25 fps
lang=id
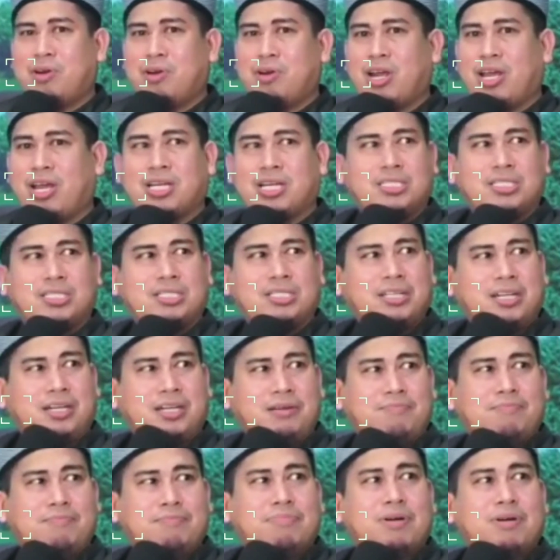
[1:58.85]
mereka
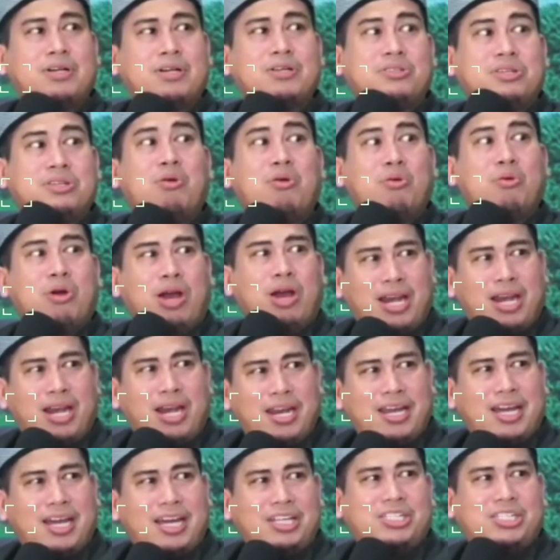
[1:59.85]
sendiri
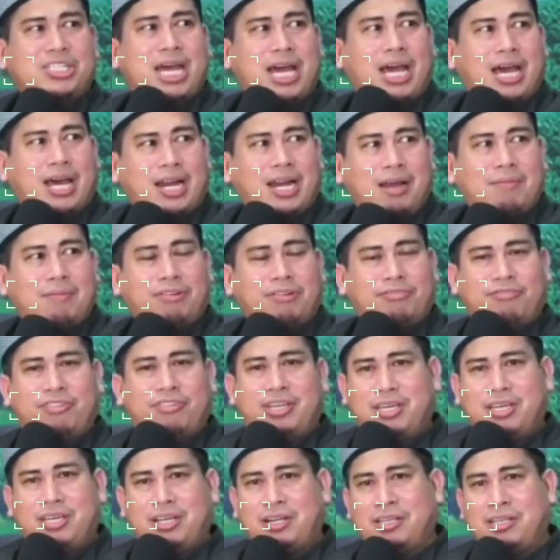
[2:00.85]
berjauhan dengan cara
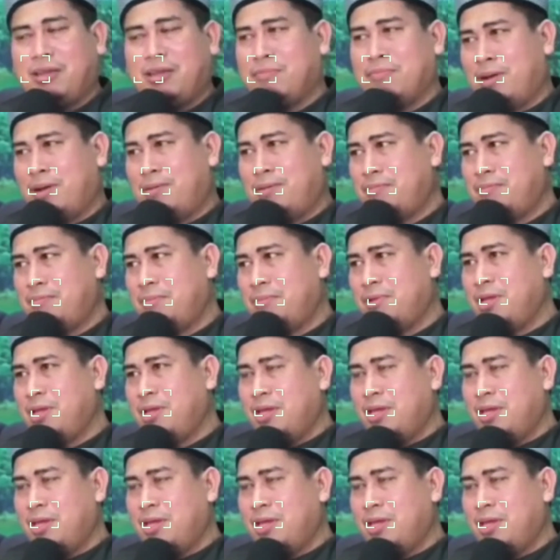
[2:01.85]
berpikirnya Imam